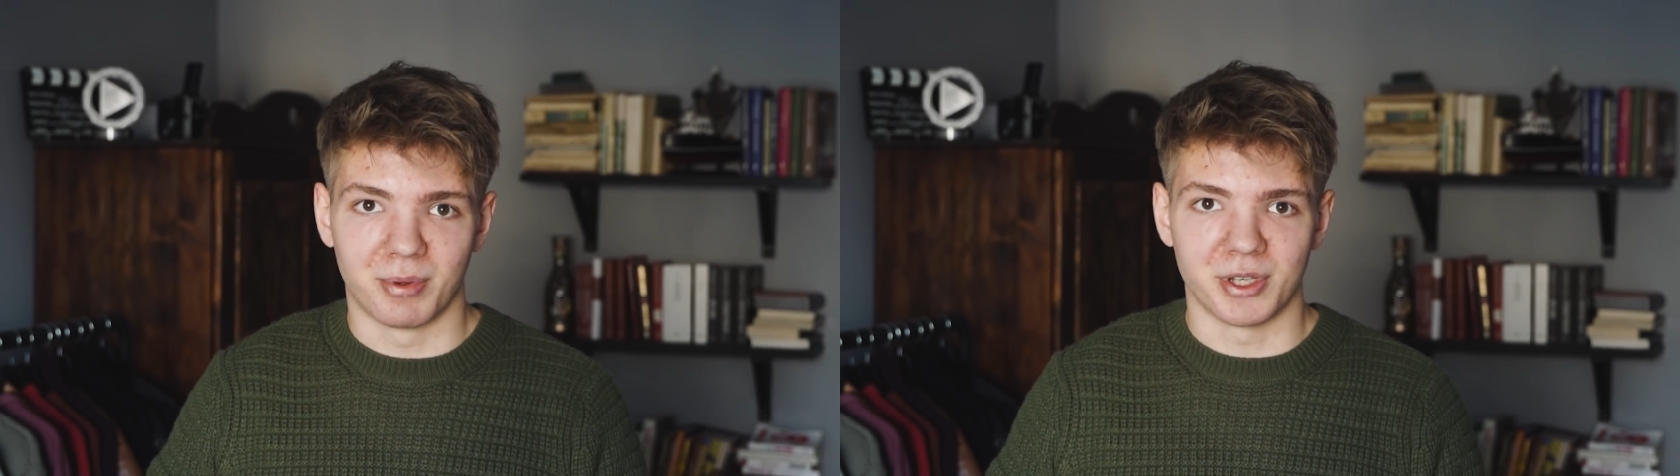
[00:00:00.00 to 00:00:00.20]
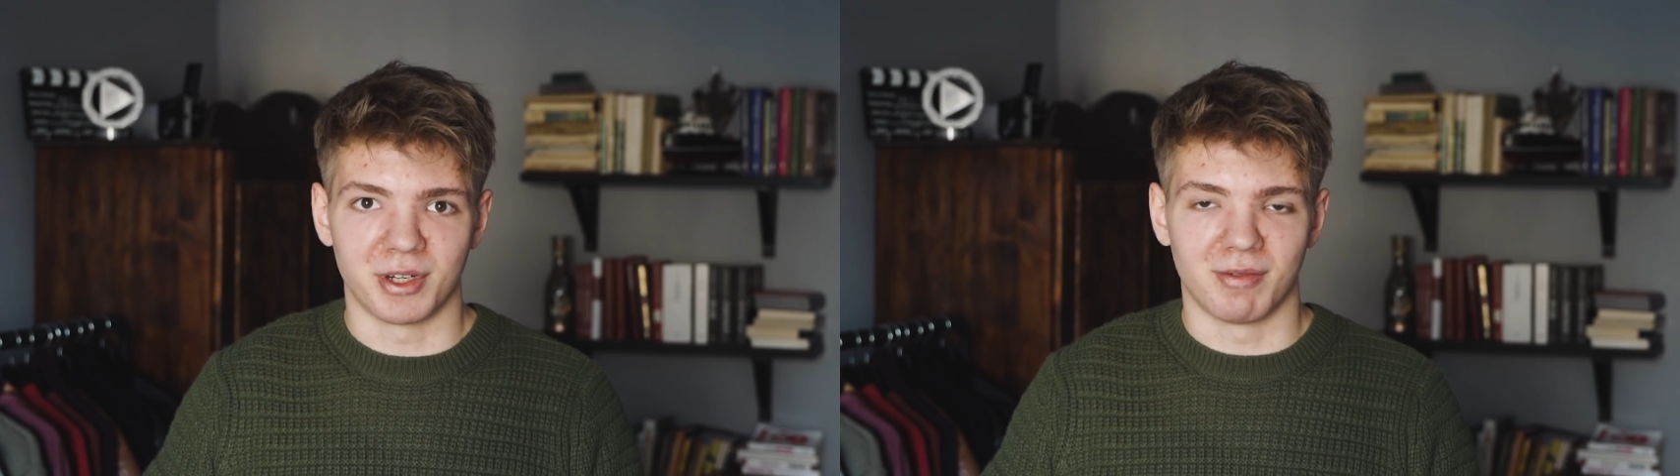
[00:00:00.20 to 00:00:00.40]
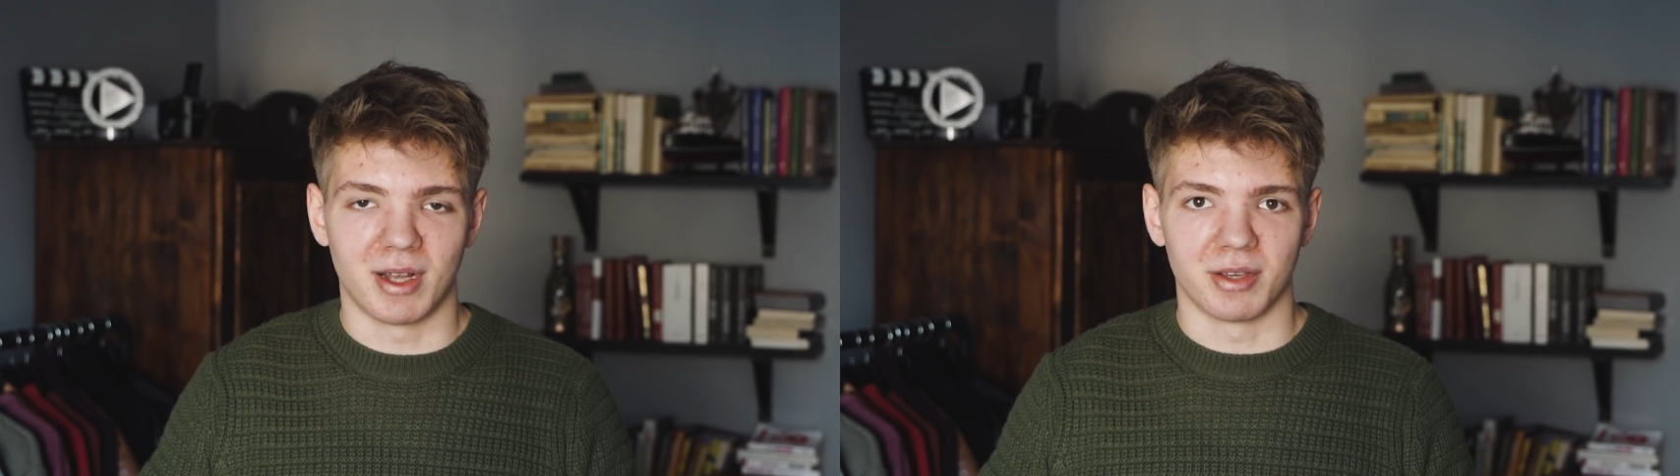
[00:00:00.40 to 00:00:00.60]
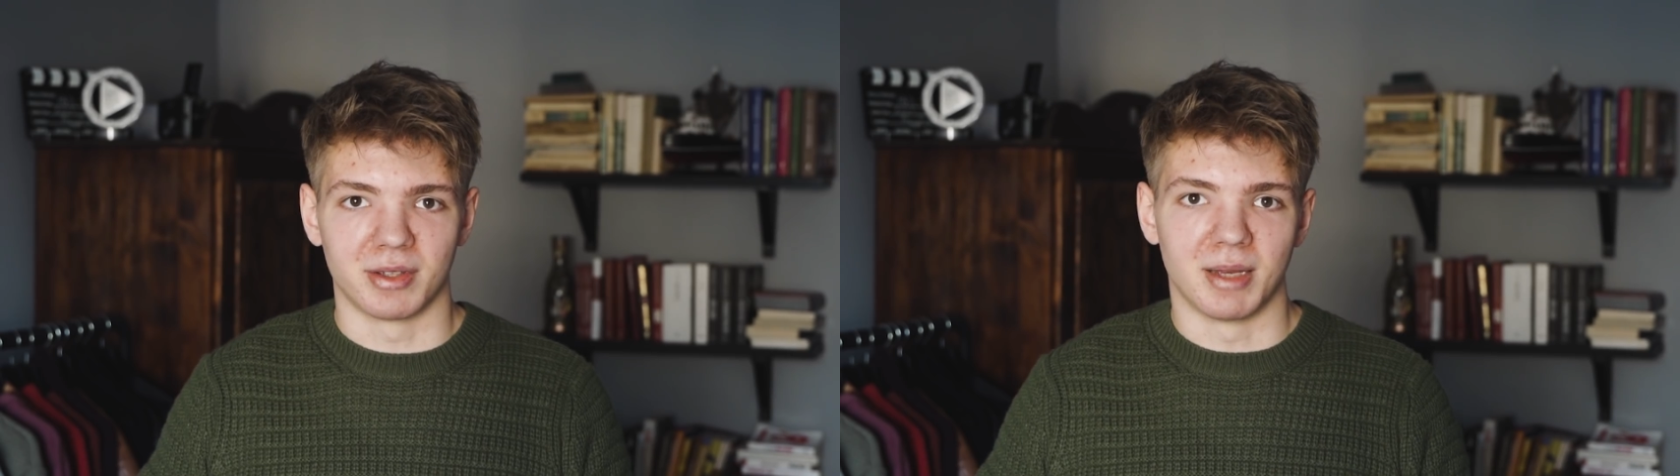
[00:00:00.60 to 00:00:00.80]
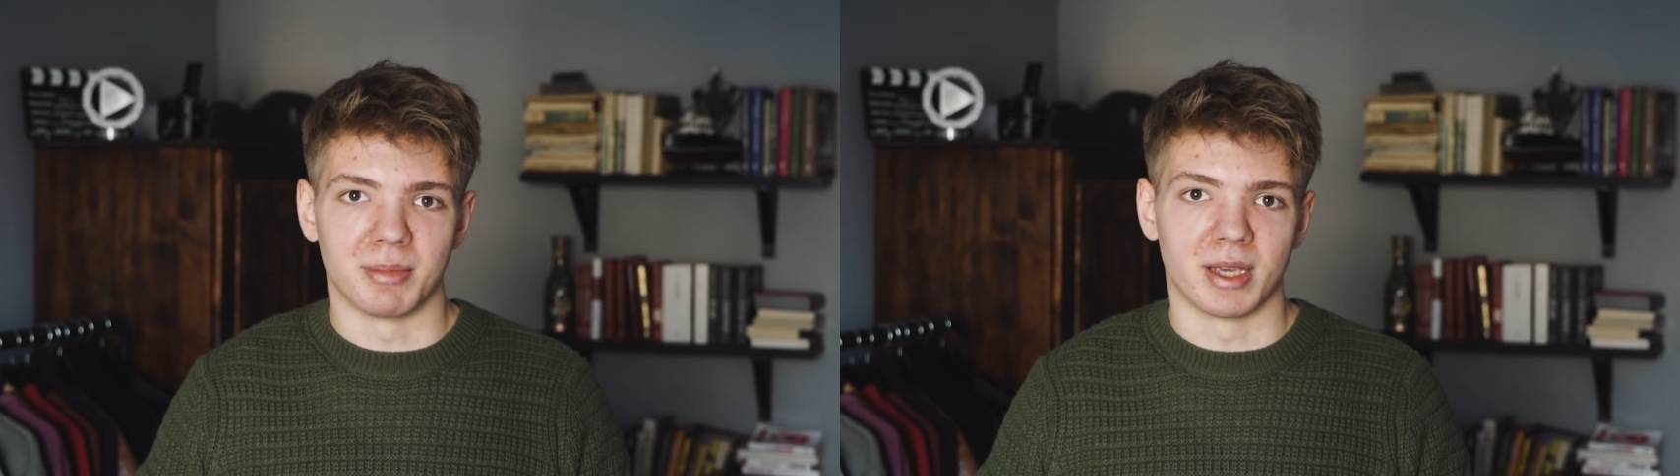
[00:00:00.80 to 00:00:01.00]
podziękowanie
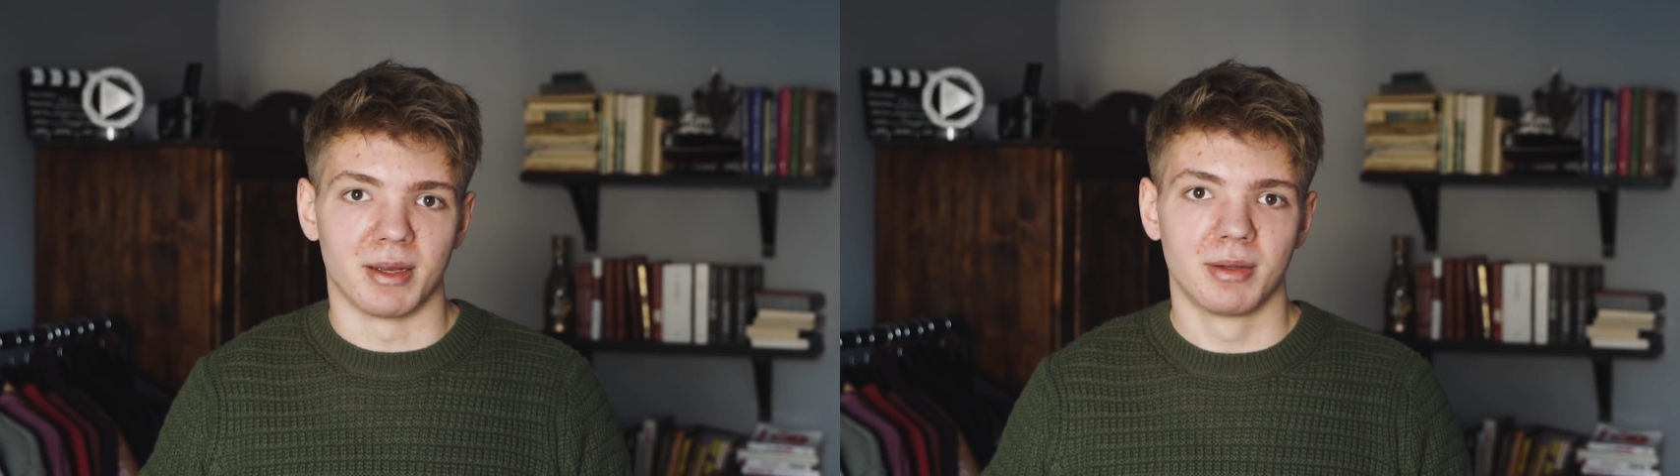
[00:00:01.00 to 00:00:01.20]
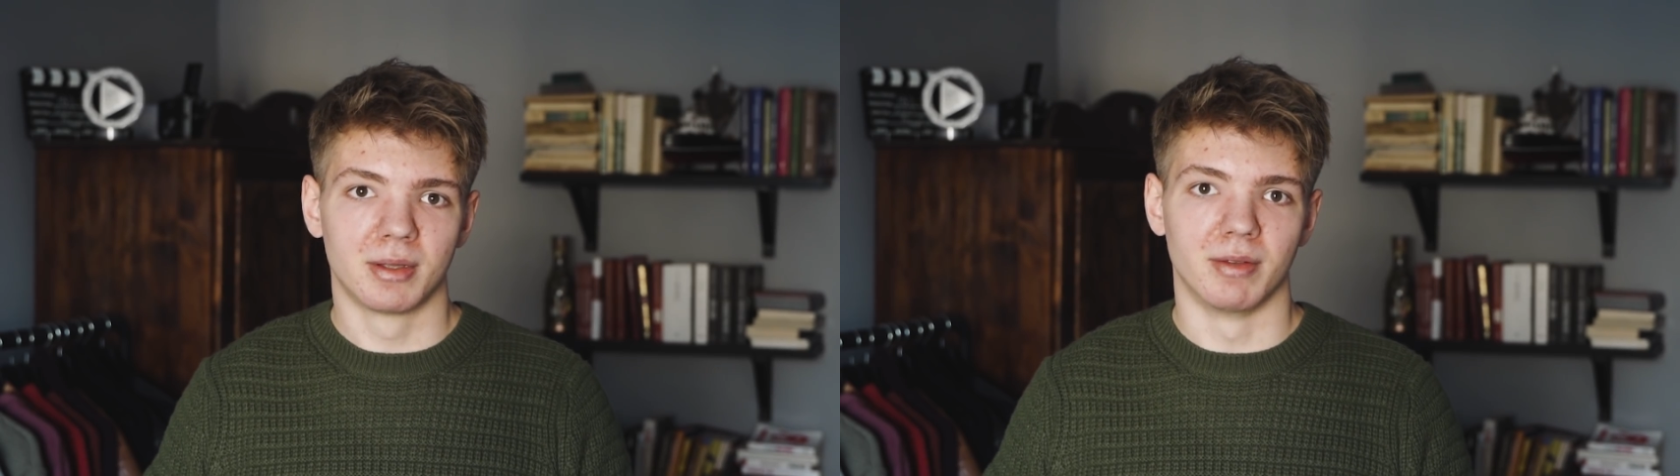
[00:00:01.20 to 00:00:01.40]
ode mnie